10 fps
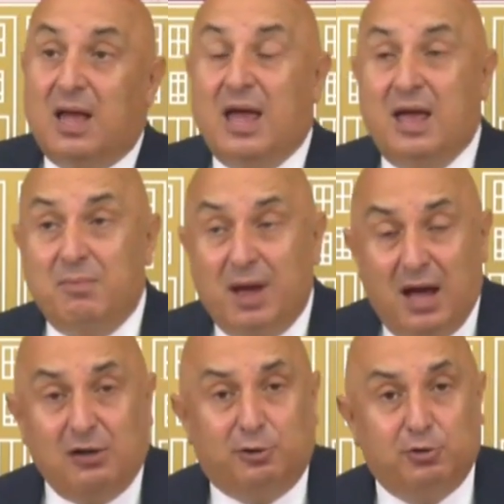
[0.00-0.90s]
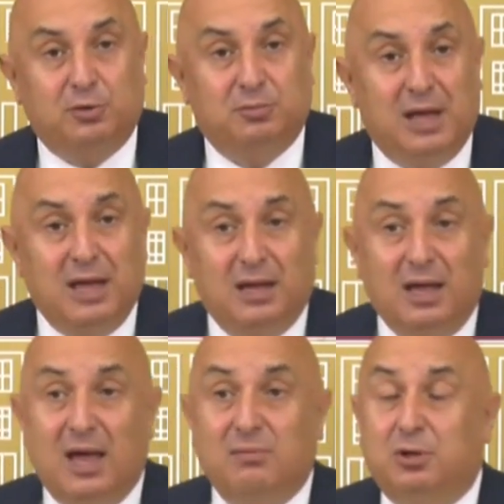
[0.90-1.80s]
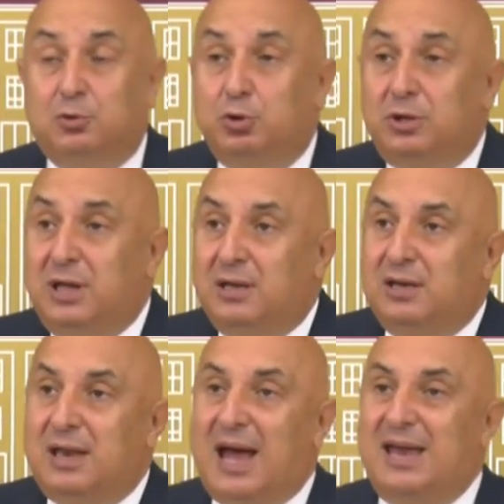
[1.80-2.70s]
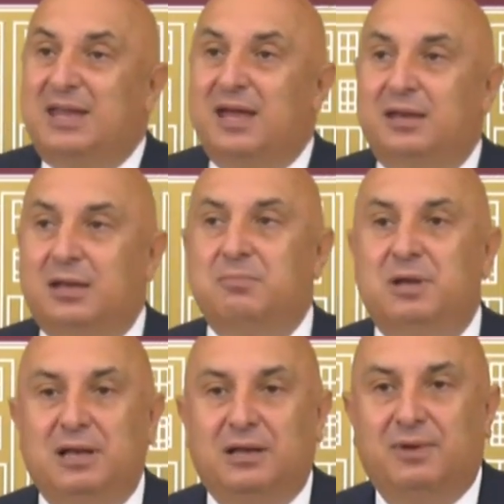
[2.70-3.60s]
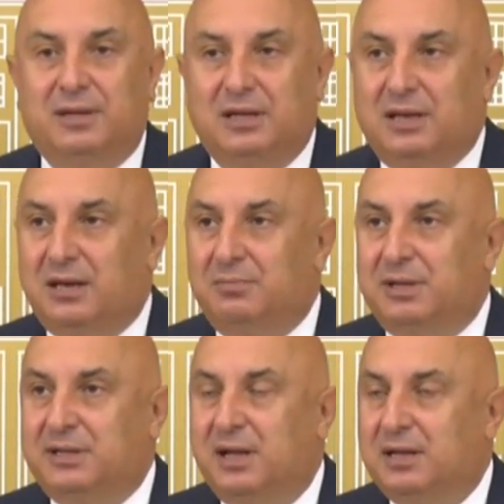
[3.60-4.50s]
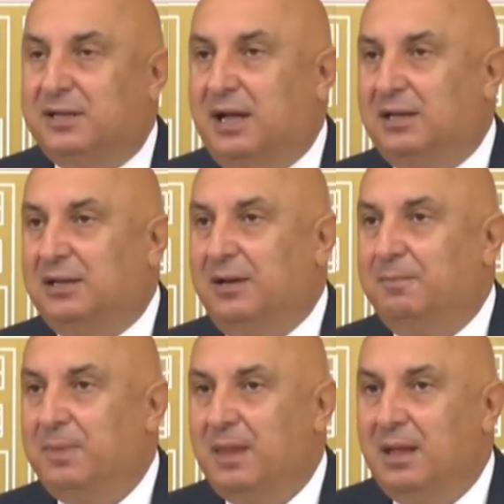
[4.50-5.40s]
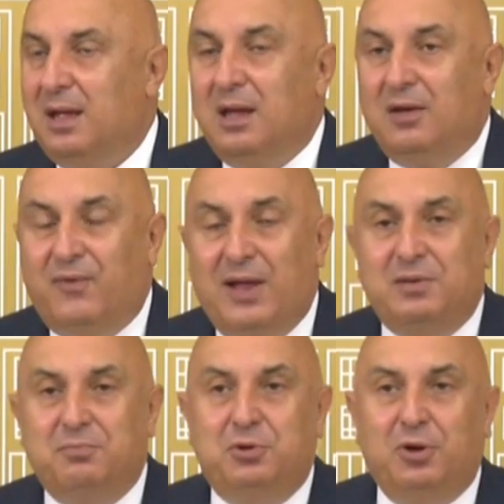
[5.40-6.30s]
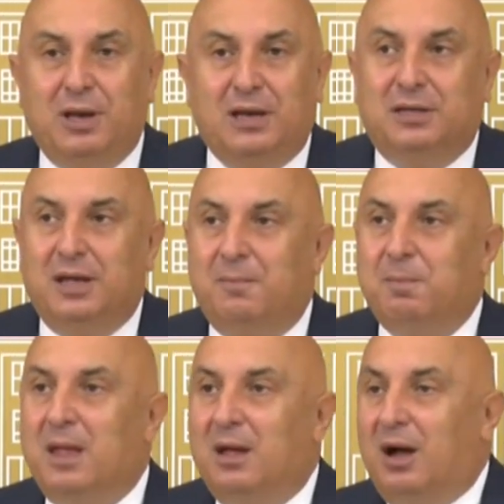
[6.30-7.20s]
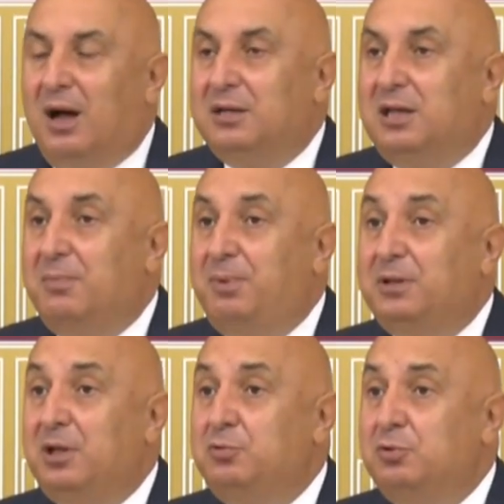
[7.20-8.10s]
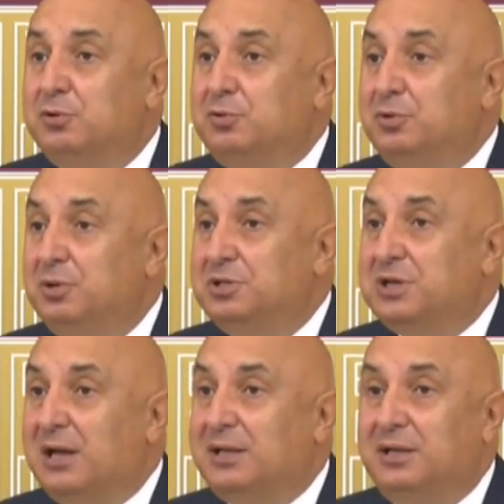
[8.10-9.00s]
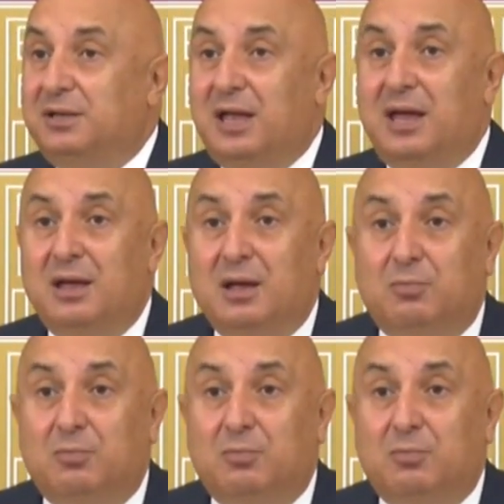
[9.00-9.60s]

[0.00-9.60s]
hem Erzurum'da hem de Türkiye'nin her yerinde milletvekillerimiz sahada. Efendim diyorlar ki AKP'de 100 gün içerisinde